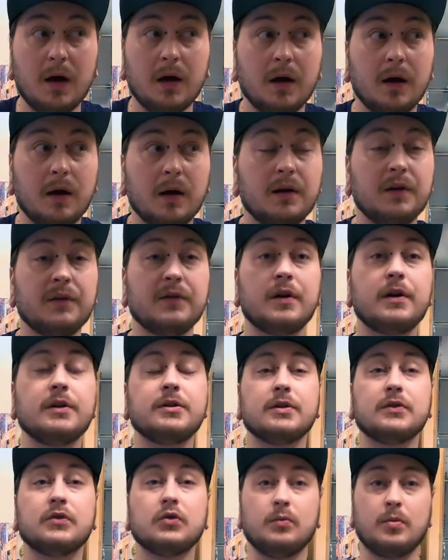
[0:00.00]
а,
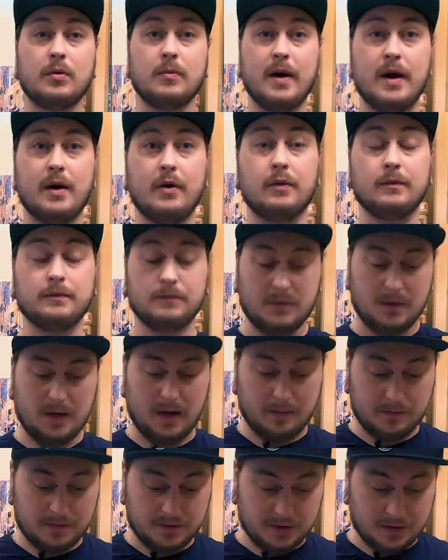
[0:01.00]
ресторанчик Супер Марио.
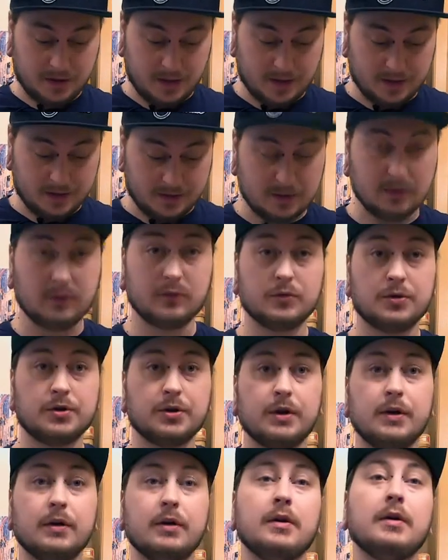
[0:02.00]
Там считается
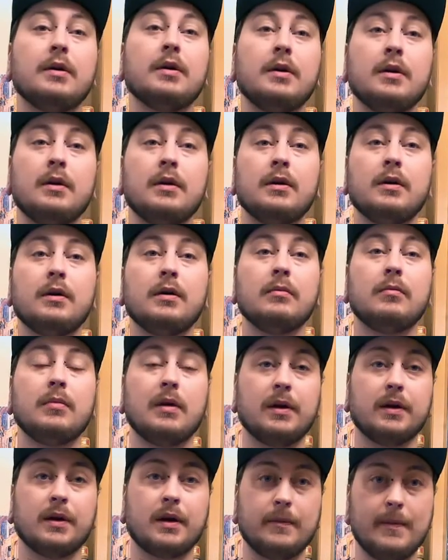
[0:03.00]
лучший
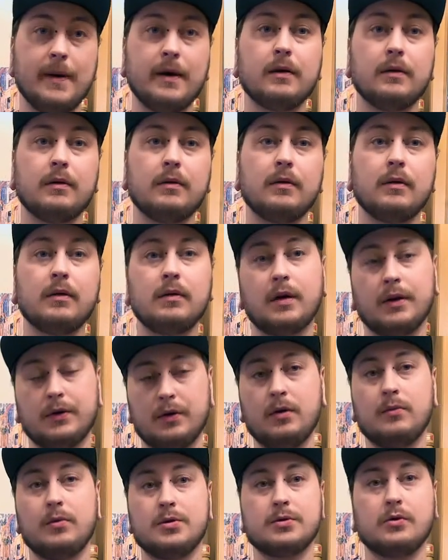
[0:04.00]
малый кокмек,
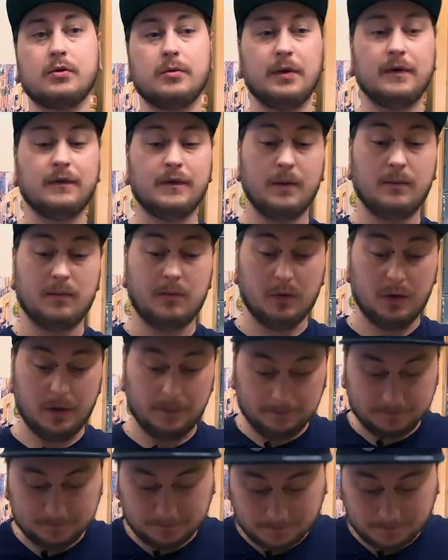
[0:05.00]
который можно купить в Стамбуле.